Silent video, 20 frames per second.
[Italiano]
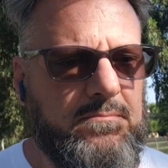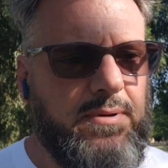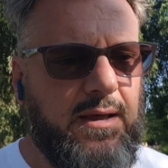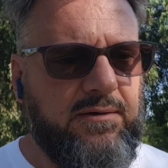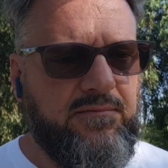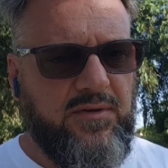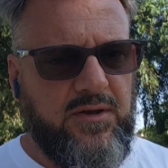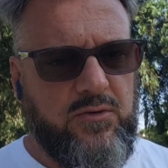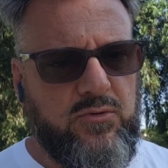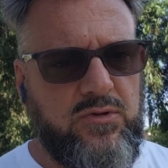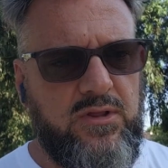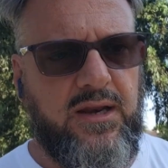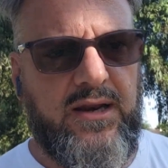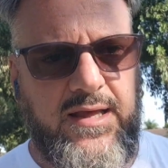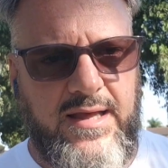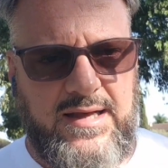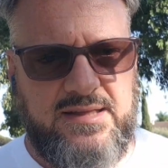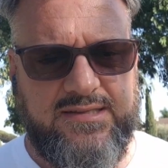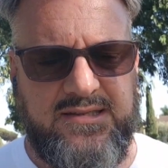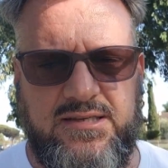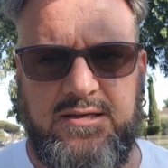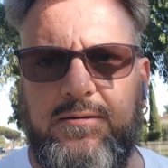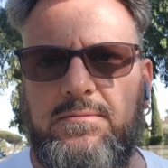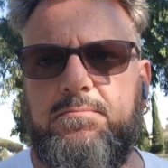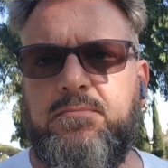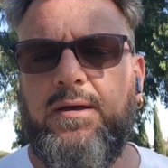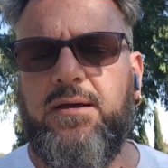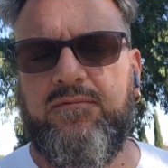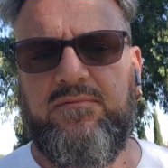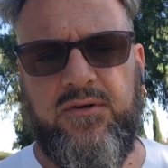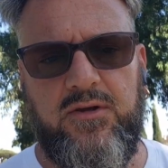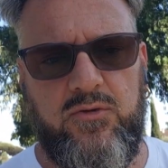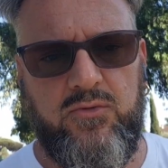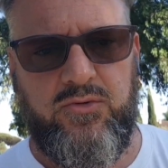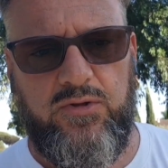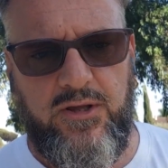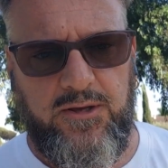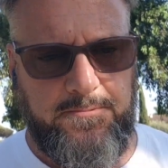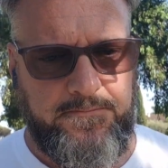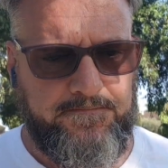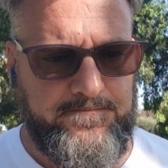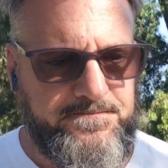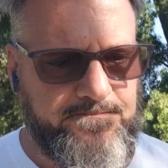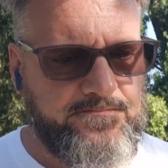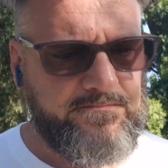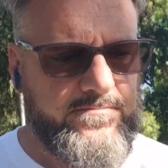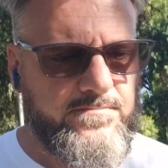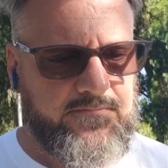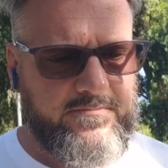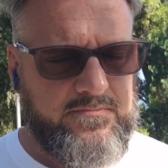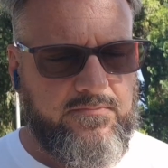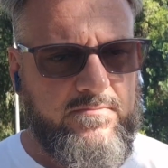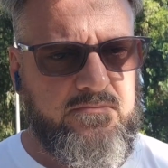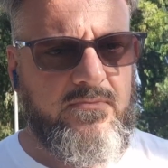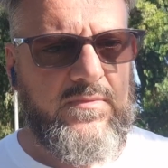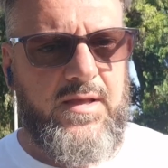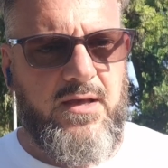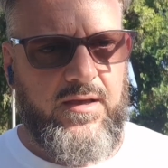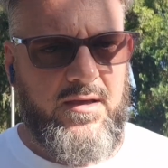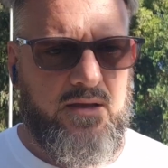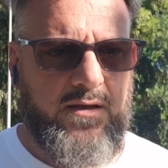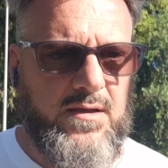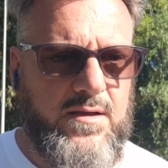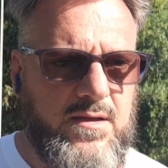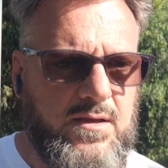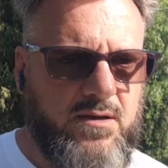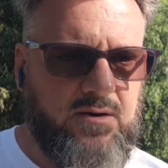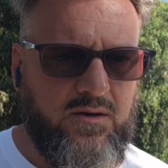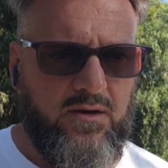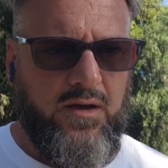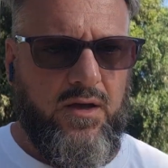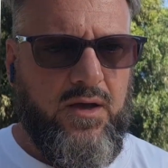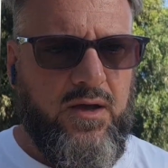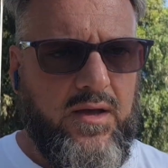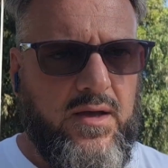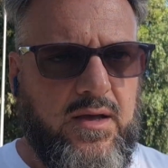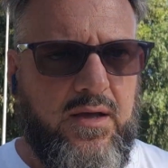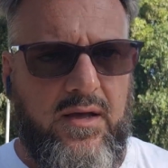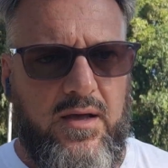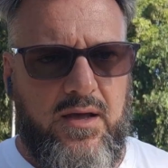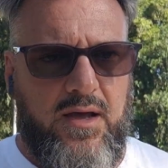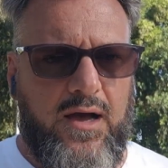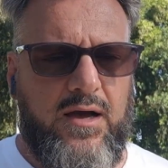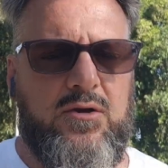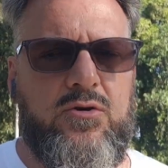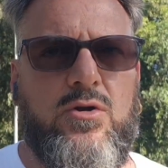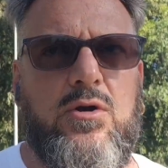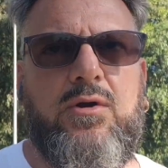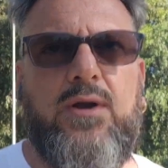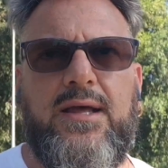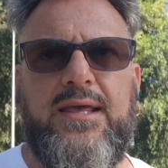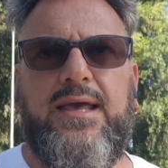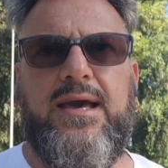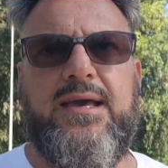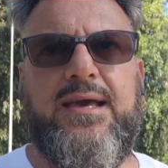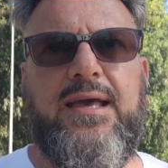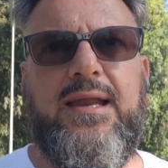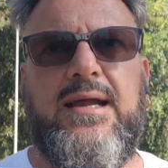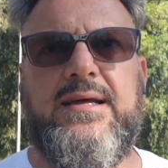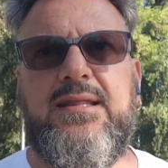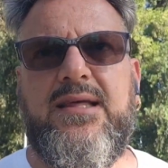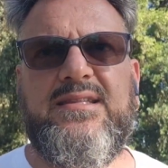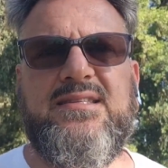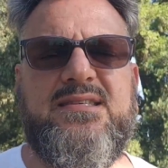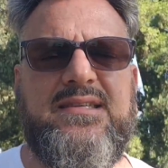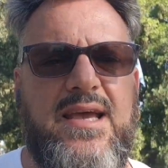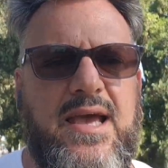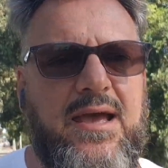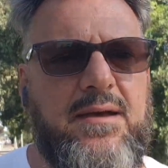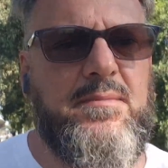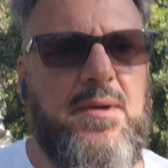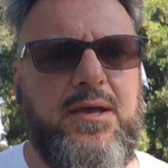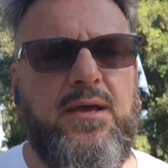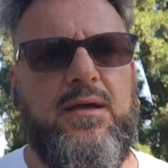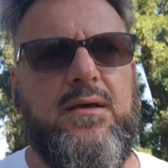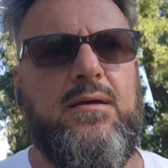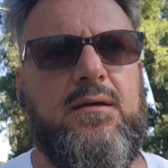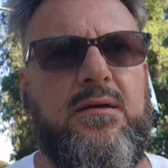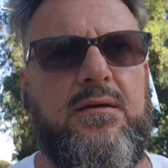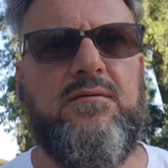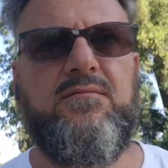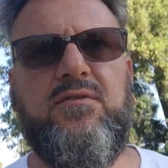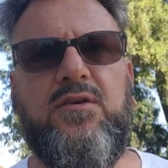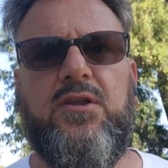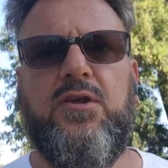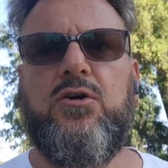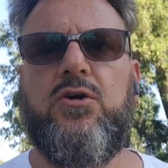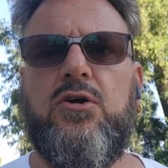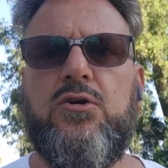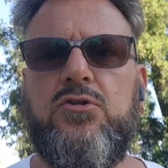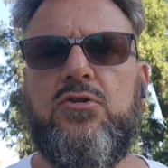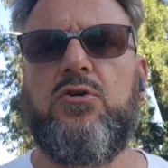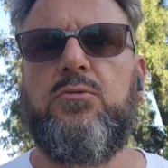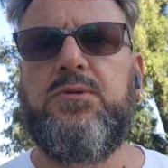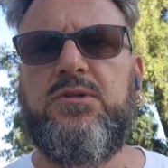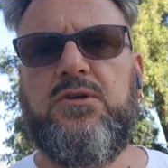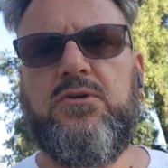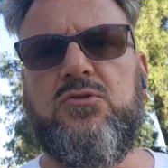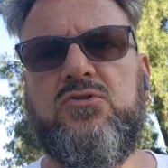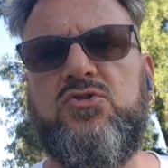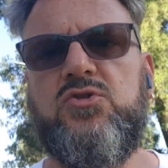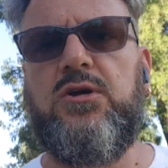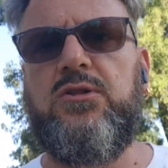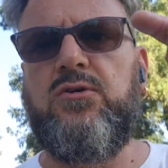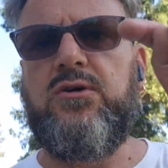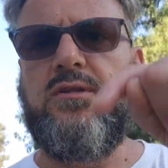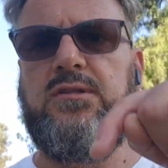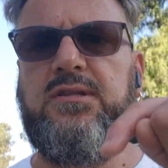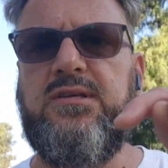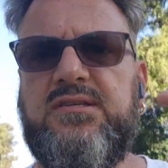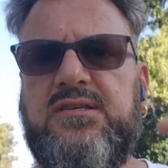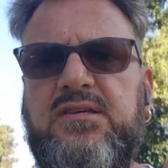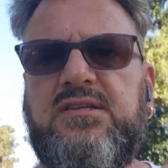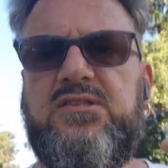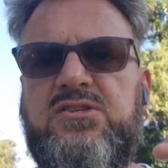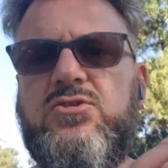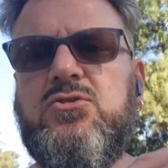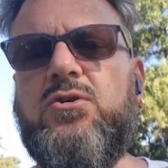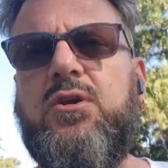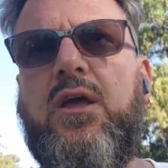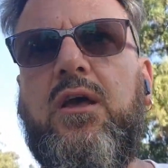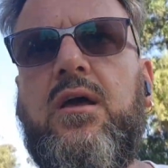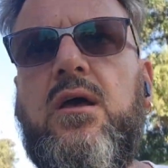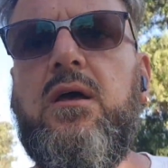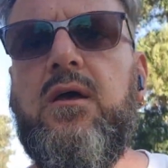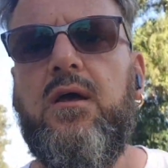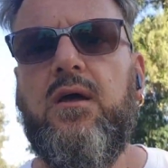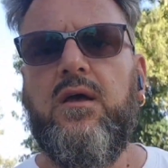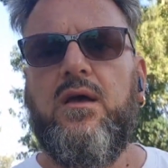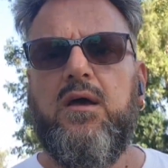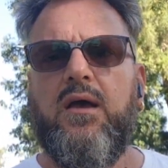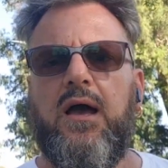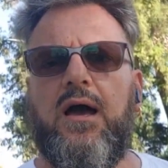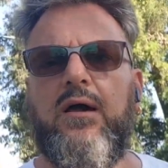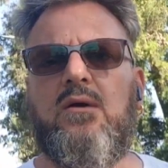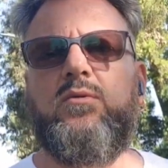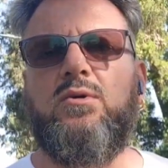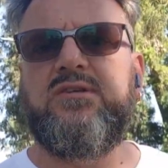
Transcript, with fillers: Benvenuti ragazzi, benvenuti. Eh, ancora una chiacchierata insieme, vi ricordo come di consueto che in descrizione a